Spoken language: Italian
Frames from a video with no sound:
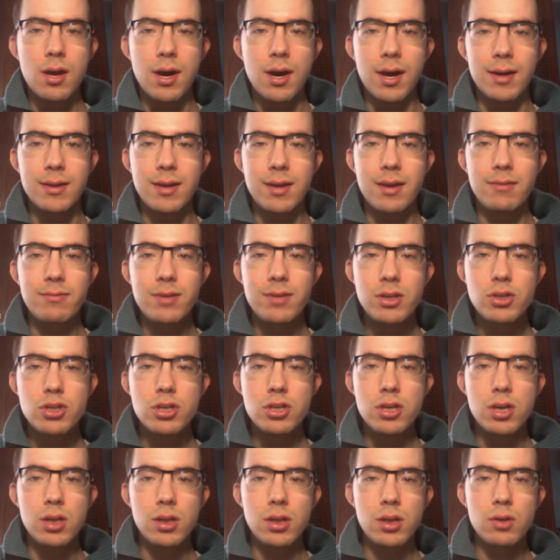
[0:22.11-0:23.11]
a dei
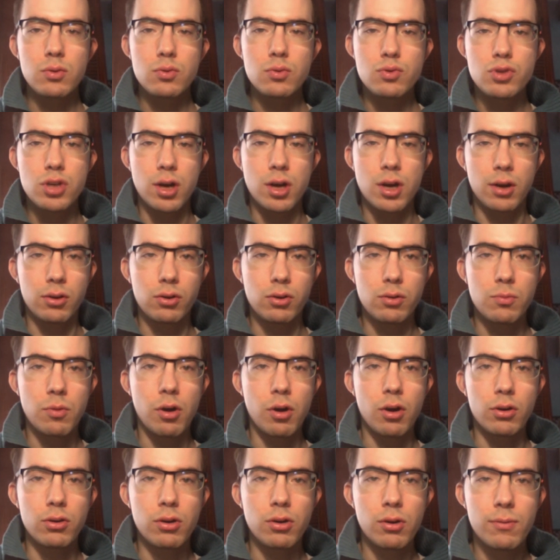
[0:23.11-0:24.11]
vicini in un certo
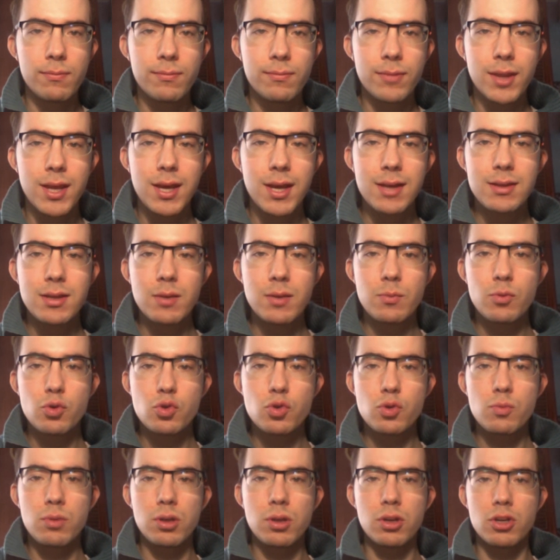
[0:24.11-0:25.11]
modo e andiamo
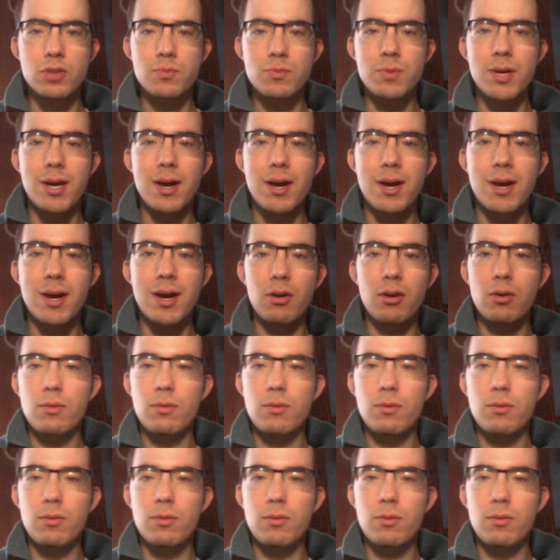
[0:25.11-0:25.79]
subito a spiegarlo.